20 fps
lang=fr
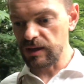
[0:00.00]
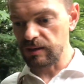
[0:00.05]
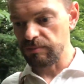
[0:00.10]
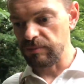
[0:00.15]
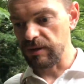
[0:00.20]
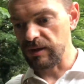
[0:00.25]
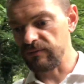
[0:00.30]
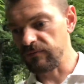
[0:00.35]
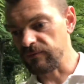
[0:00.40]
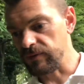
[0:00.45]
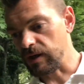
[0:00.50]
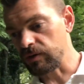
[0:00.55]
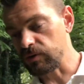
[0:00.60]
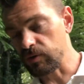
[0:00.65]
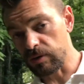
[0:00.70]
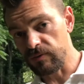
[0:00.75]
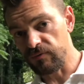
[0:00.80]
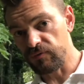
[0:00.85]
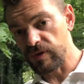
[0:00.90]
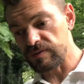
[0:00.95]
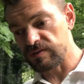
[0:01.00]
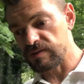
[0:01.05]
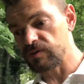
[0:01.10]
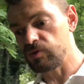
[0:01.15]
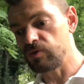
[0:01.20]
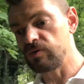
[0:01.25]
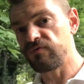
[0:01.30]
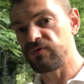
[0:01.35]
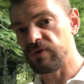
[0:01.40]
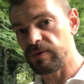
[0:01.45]
Mais encore une fois, c'est
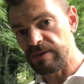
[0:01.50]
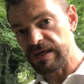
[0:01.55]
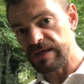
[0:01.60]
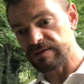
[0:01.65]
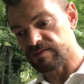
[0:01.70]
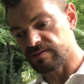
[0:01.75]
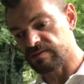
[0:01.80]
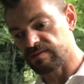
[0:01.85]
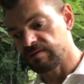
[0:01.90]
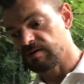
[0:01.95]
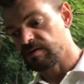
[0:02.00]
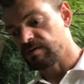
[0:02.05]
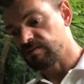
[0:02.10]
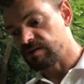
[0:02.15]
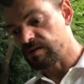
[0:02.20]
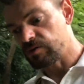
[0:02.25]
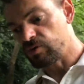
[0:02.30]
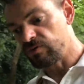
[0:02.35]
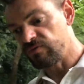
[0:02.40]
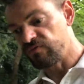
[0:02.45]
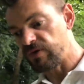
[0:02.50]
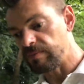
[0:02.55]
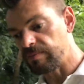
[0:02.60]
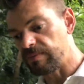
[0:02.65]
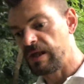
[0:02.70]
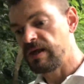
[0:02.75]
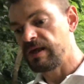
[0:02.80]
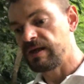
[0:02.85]
une faiblesse. C'est une faible.